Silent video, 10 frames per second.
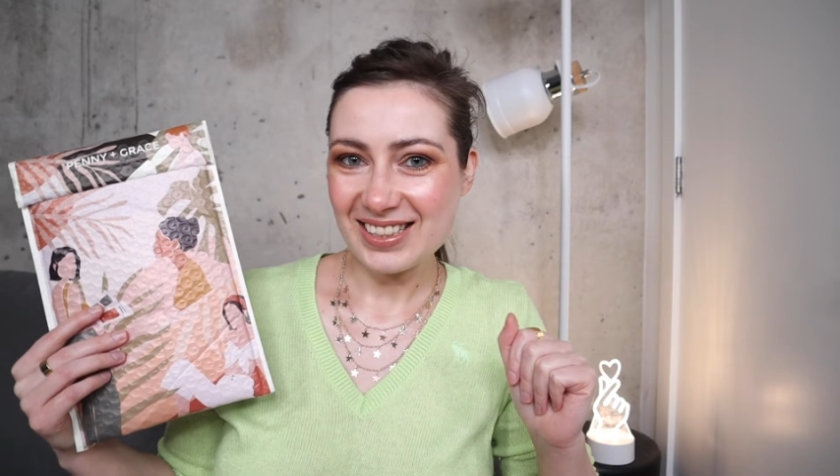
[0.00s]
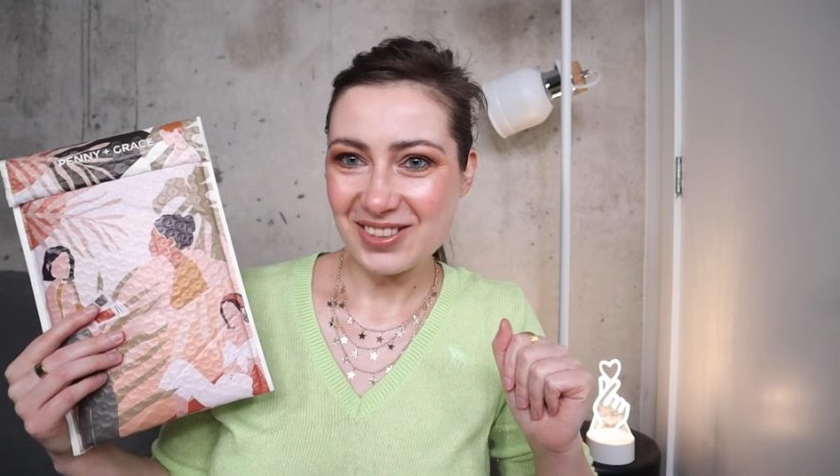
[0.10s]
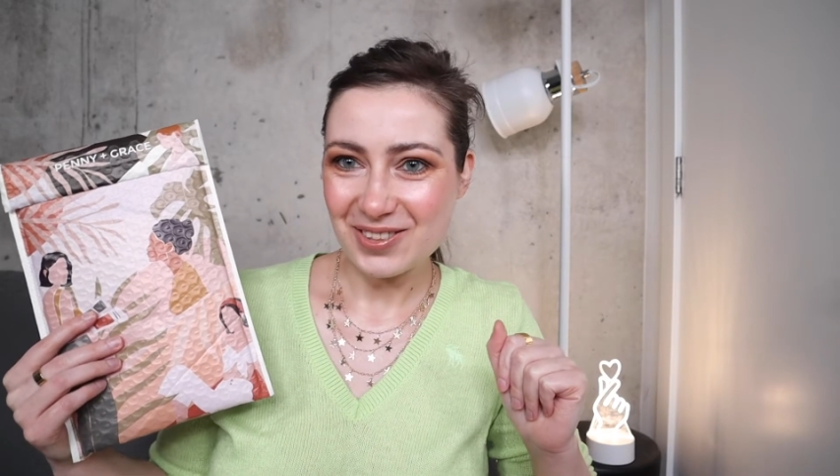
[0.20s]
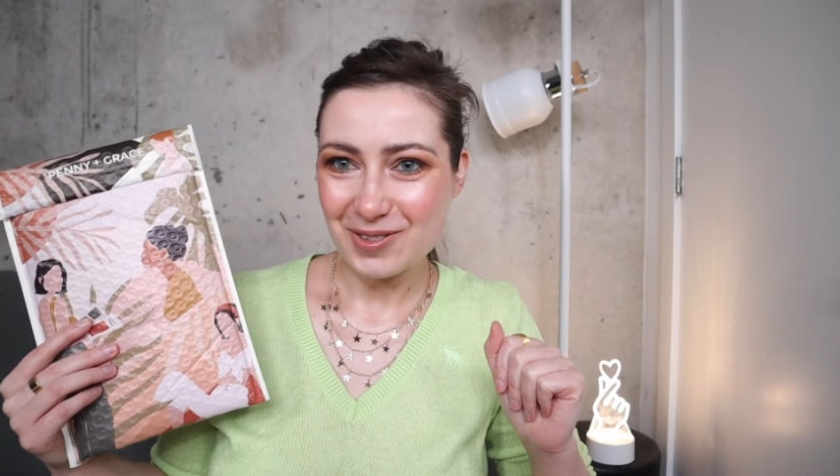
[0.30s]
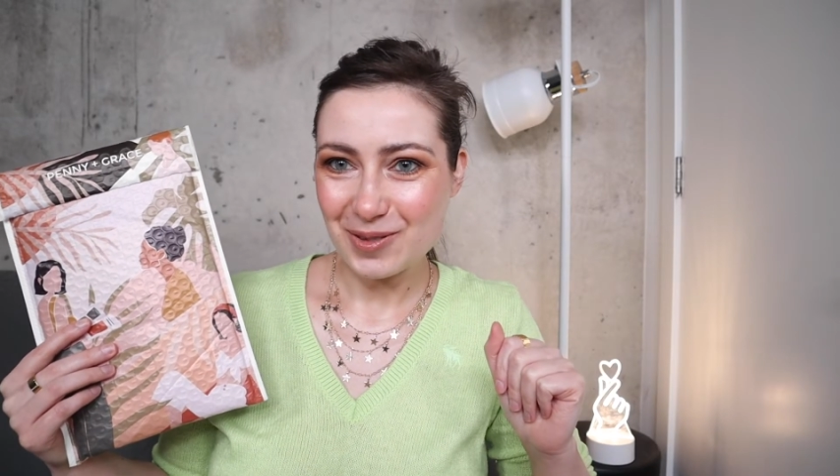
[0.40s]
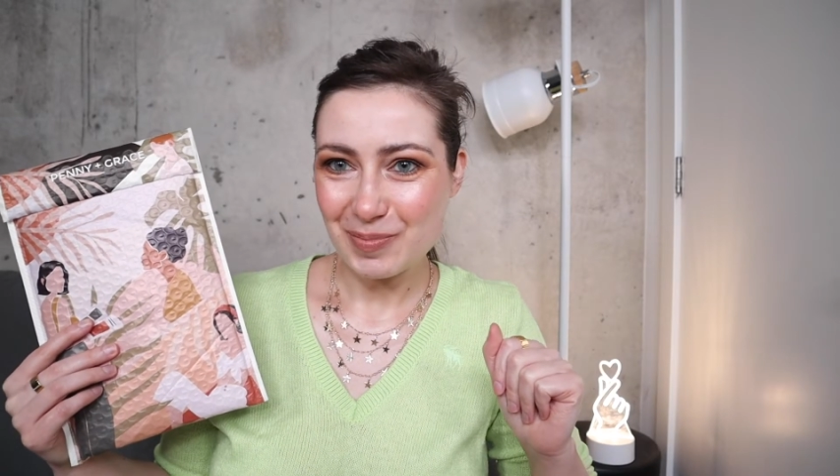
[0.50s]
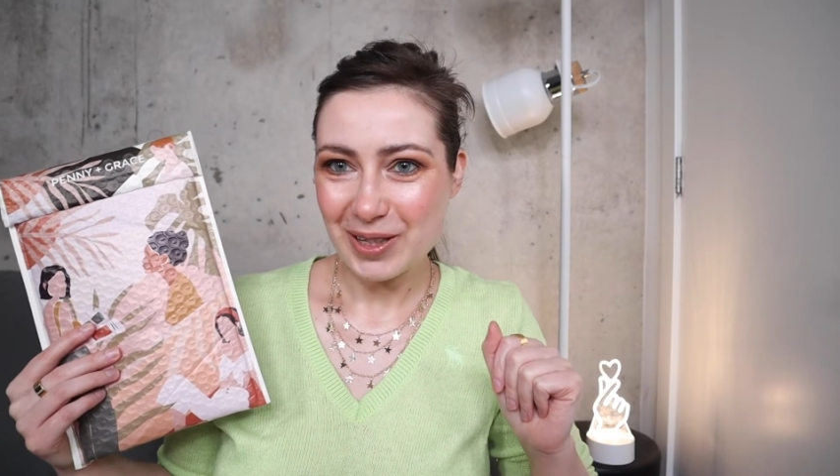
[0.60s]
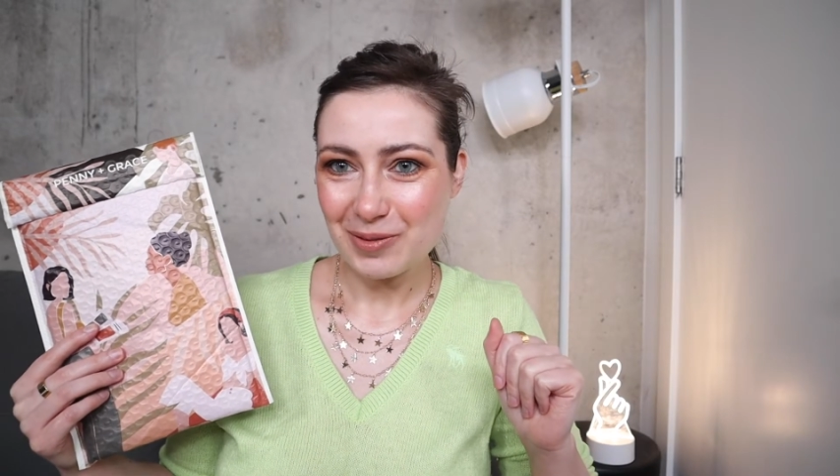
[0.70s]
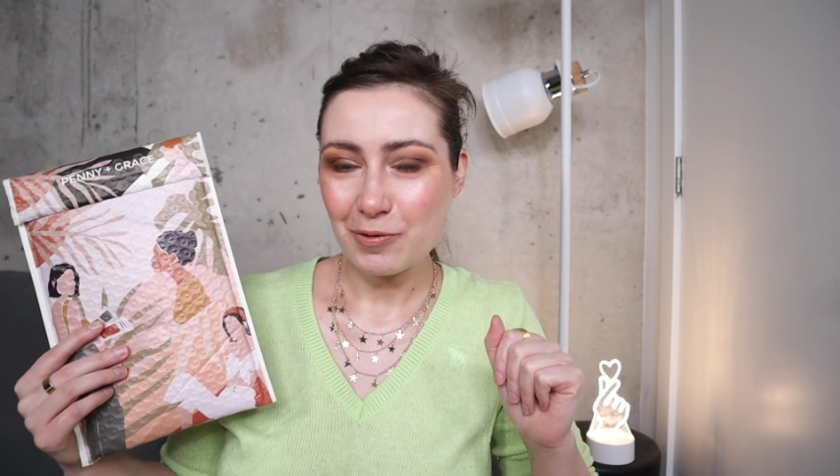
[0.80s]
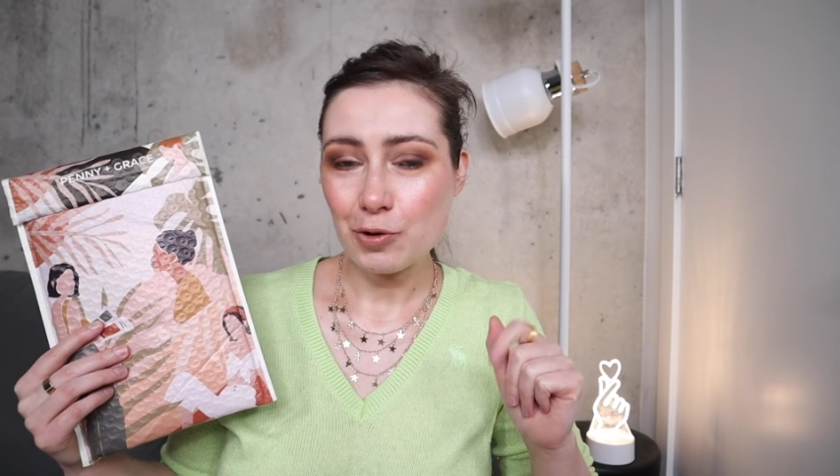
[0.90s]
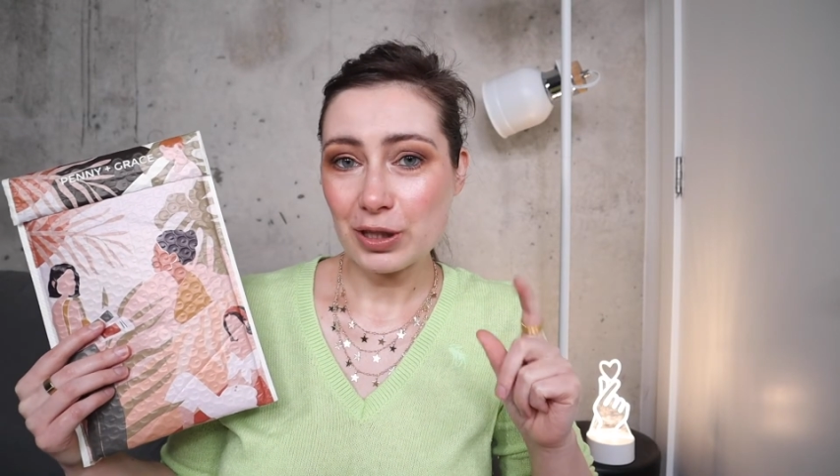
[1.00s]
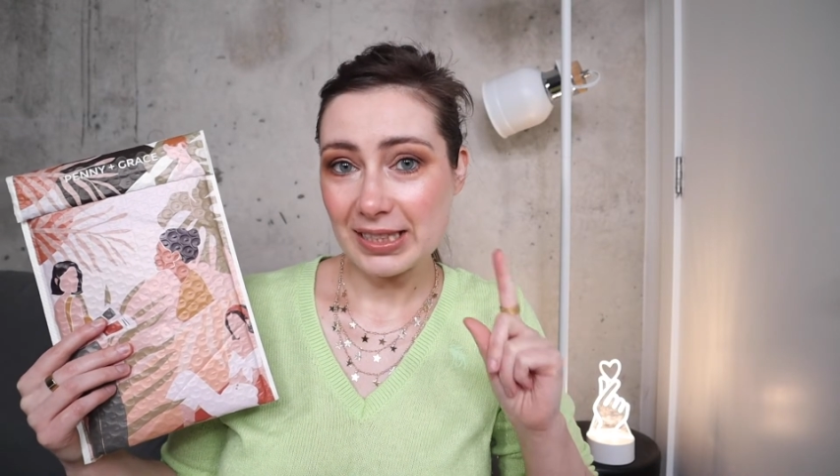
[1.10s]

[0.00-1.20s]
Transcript: основывают, поэтому вот.